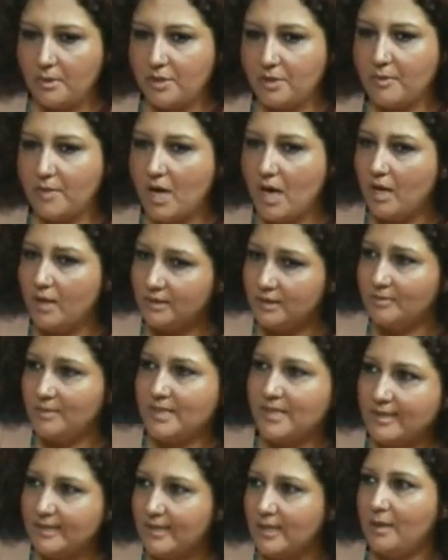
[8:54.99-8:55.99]
şimdi
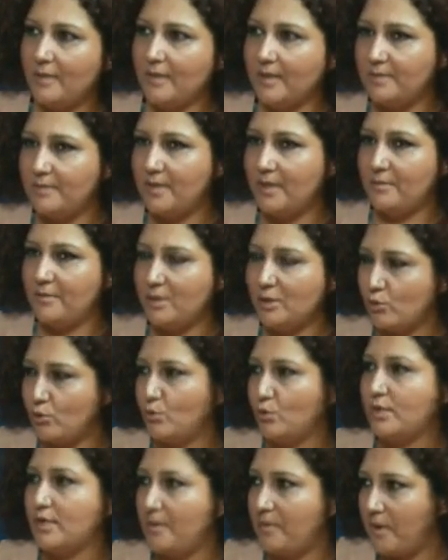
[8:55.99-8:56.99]
kaldırılmasını talep etmenin bir
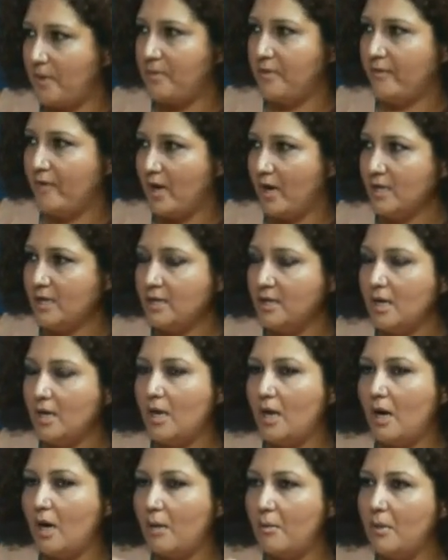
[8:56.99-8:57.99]
sürü sebebi var
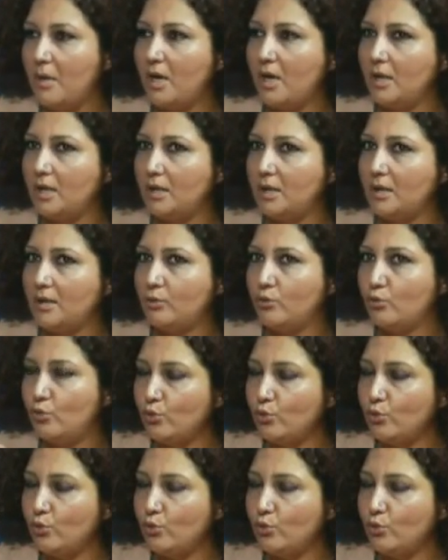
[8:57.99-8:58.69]
ama e,